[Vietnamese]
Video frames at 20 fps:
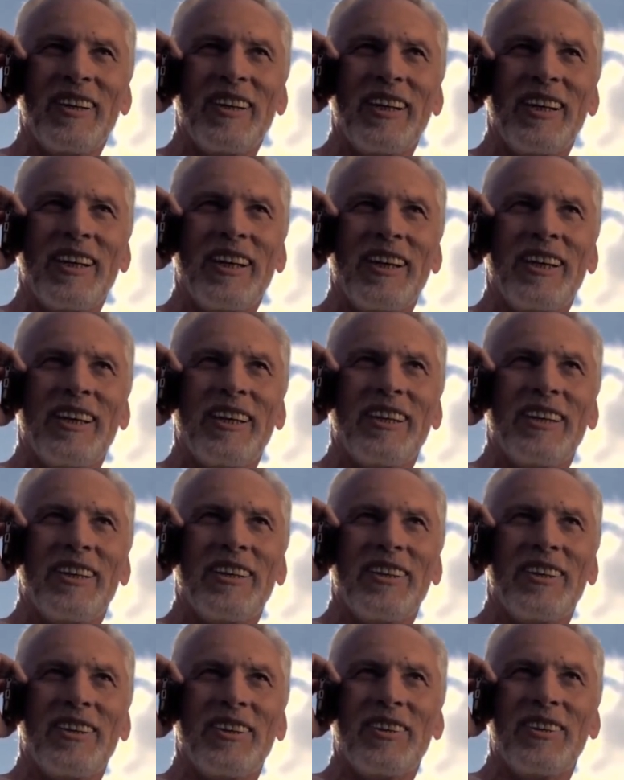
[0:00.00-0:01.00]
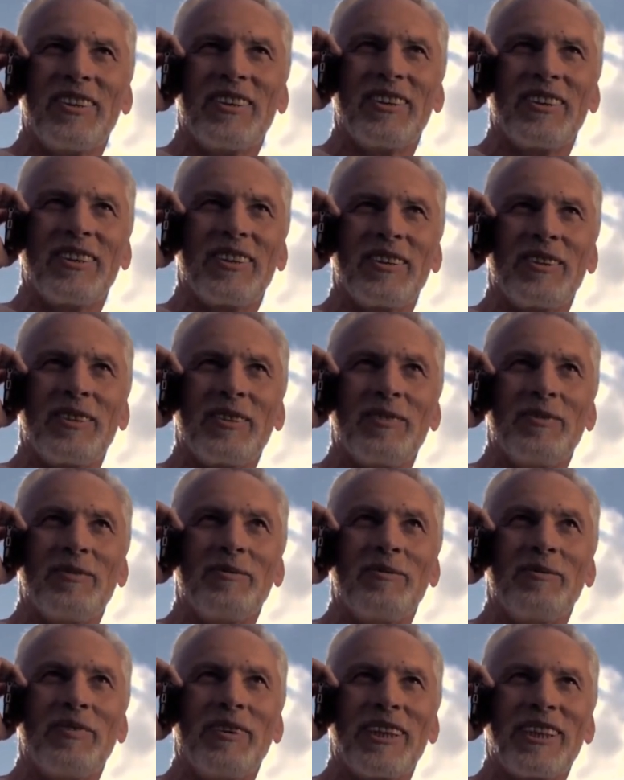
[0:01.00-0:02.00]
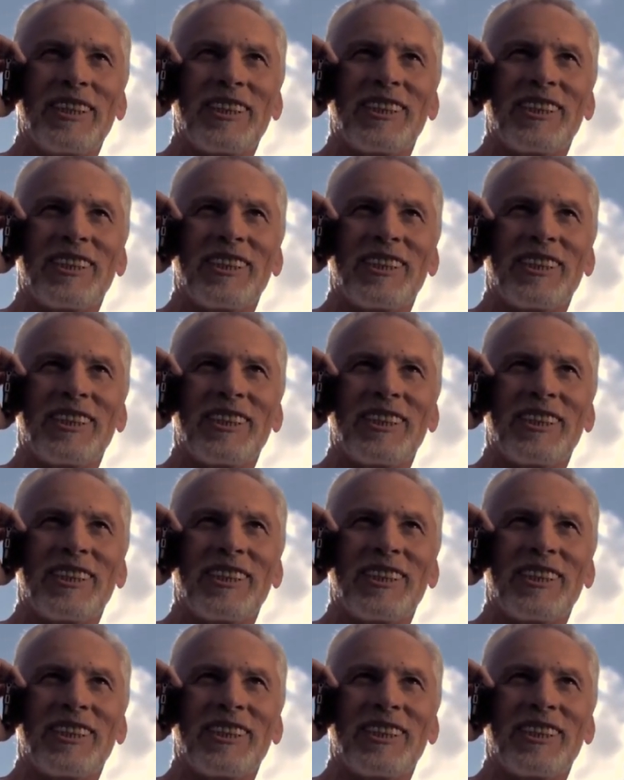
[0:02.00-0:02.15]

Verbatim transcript: nhà bán xôi gần trường, nay giờ